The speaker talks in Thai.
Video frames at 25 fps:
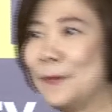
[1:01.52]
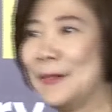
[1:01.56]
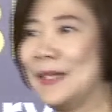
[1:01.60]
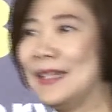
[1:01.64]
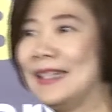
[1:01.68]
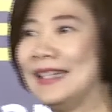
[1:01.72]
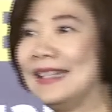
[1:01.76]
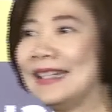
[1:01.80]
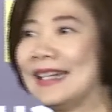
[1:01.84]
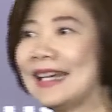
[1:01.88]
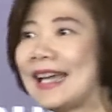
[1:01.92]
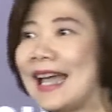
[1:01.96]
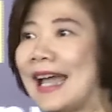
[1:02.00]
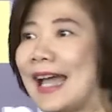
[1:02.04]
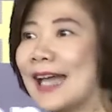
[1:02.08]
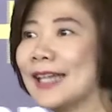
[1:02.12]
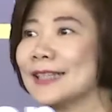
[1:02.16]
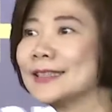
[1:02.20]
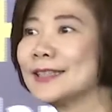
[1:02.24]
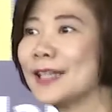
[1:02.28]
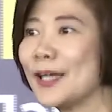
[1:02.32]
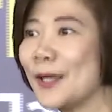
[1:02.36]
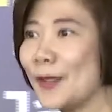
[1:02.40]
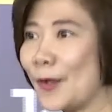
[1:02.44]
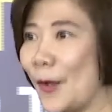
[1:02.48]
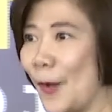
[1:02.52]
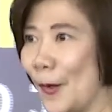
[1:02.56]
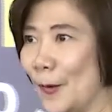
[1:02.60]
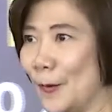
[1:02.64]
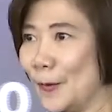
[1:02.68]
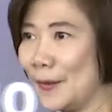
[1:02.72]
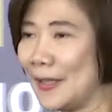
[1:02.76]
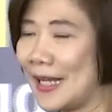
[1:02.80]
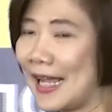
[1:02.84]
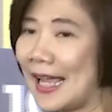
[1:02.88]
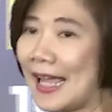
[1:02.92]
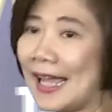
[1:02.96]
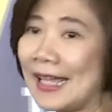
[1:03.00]
วันนี้นะคะจะขออ
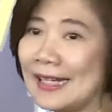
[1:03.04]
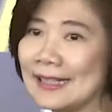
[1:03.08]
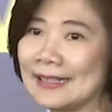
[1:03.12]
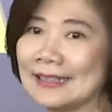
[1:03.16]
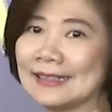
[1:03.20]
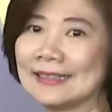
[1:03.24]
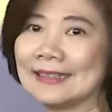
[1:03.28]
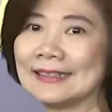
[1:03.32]
นุญาต